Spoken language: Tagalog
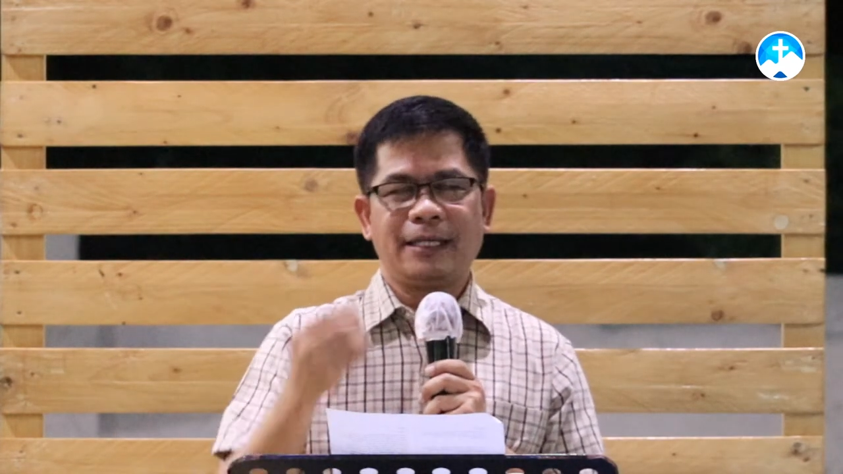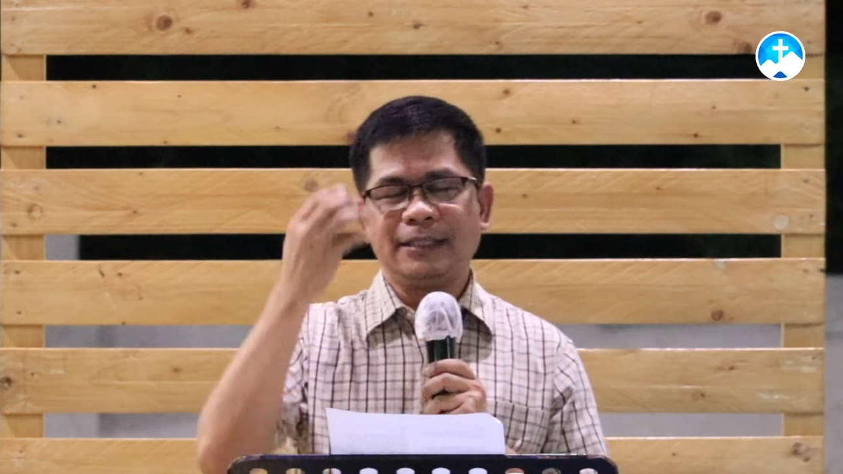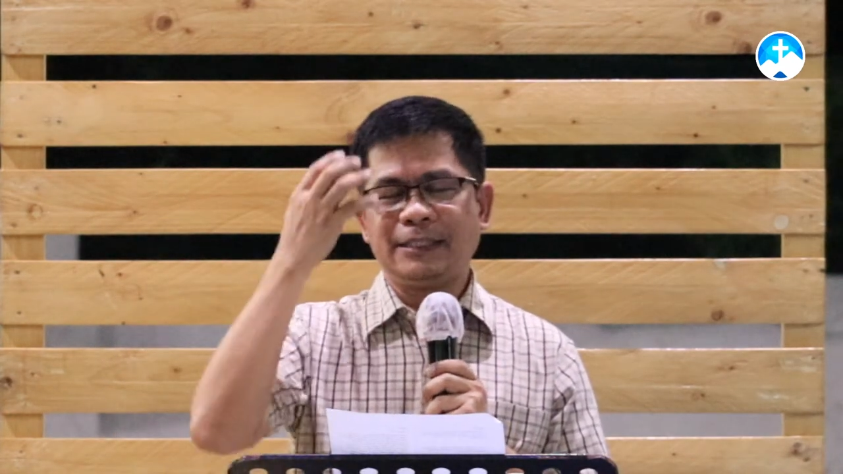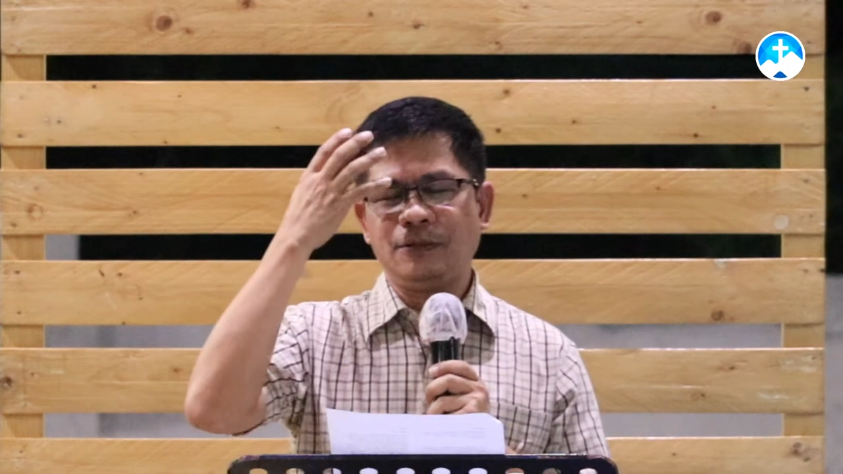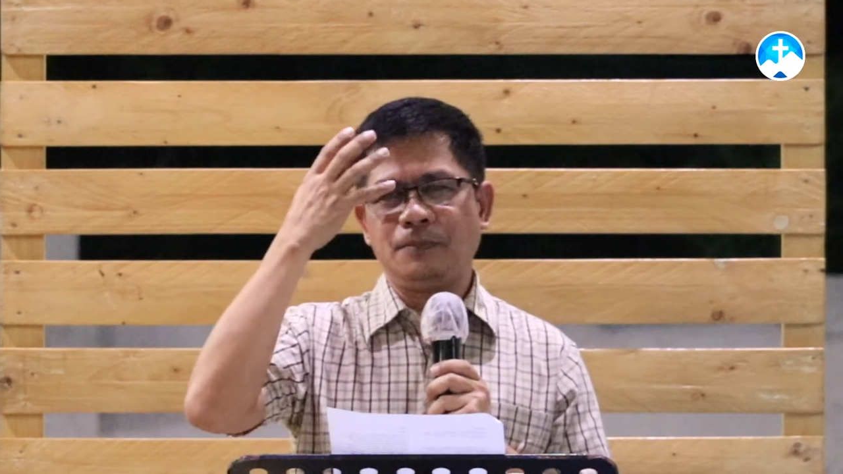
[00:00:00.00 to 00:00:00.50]

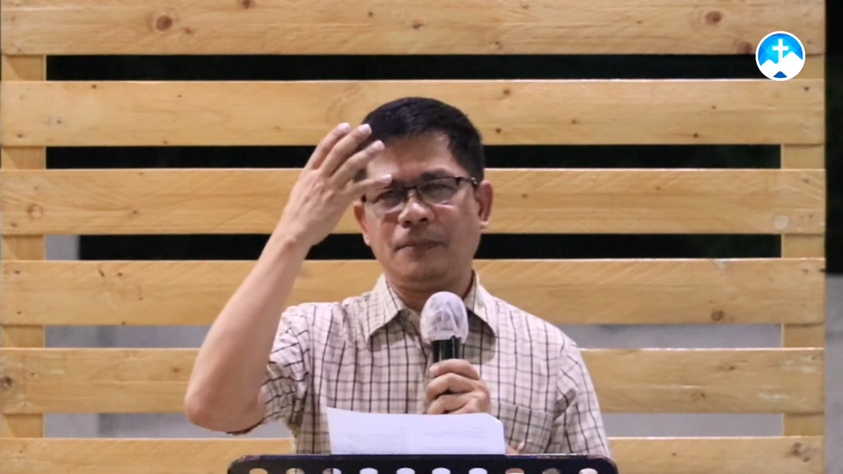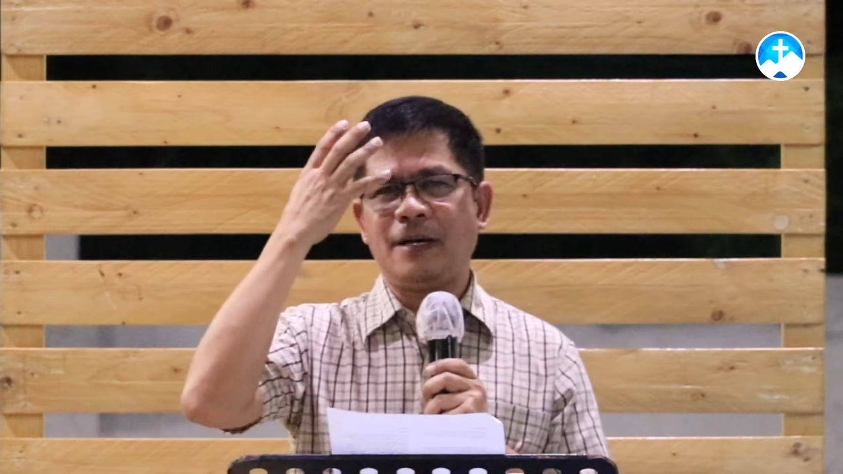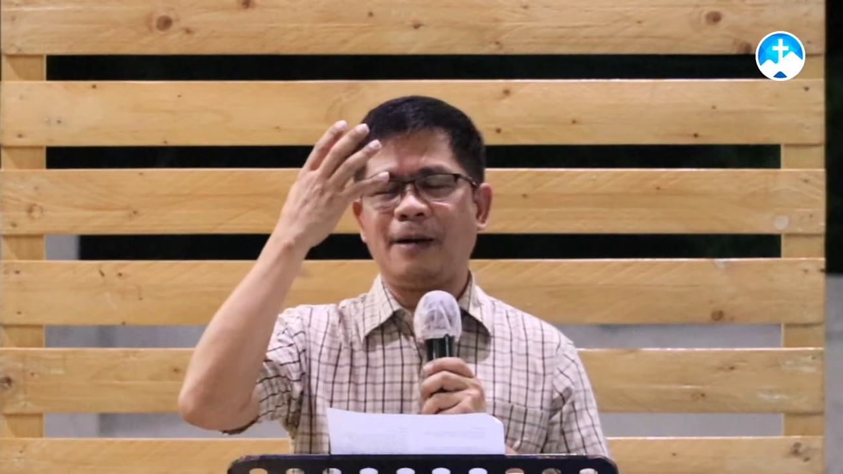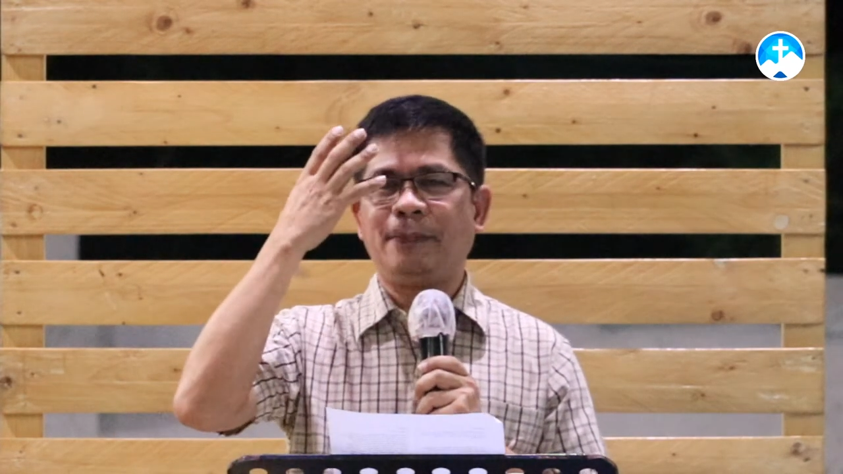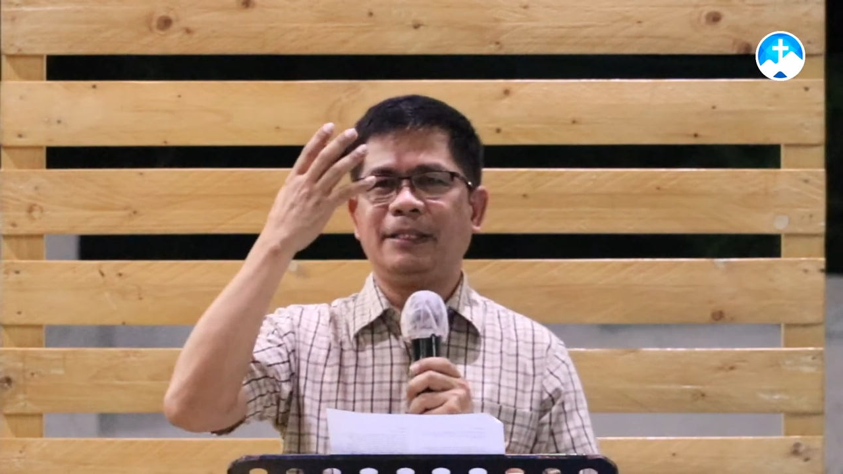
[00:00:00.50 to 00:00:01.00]
kasi nung
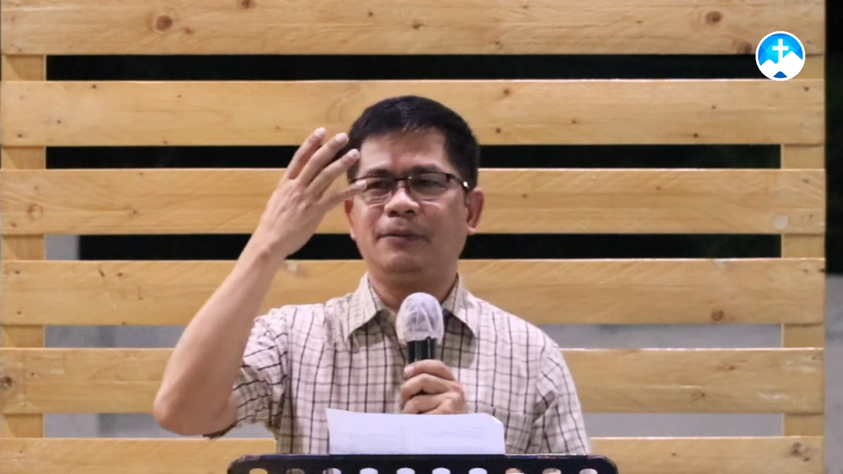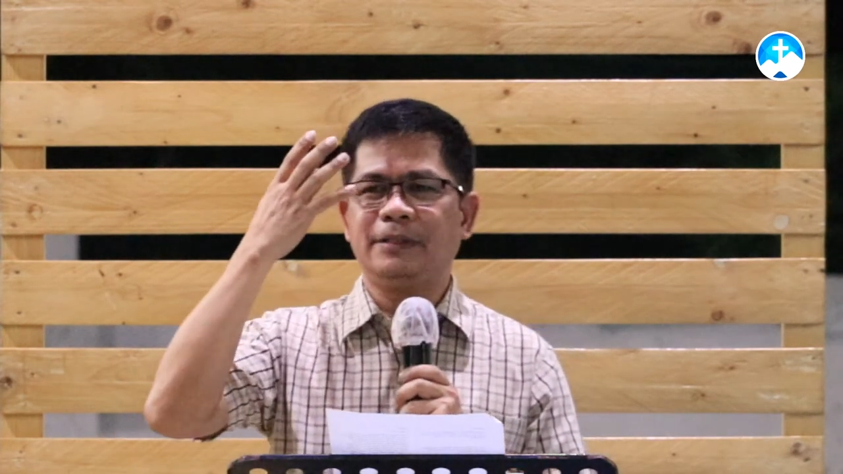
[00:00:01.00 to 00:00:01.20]
mga panahon na